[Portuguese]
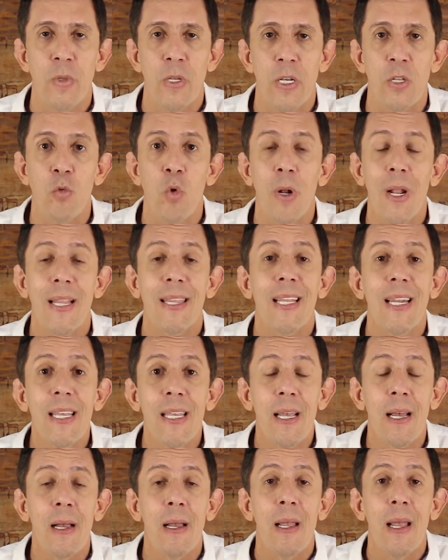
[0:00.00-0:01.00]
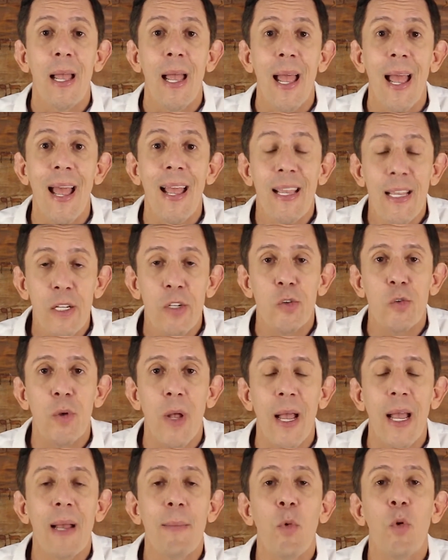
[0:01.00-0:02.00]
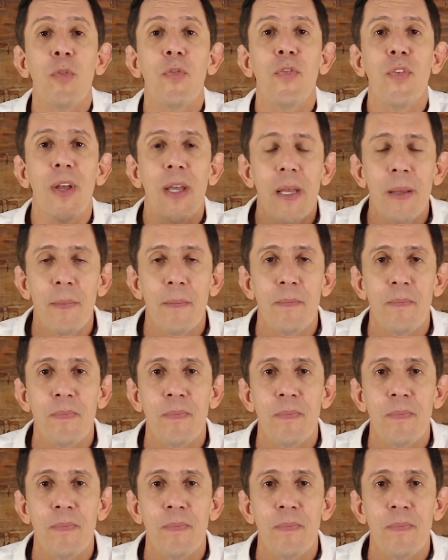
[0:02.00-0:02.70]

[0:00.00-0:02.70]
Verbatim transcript: Idolatria é isso, é remover,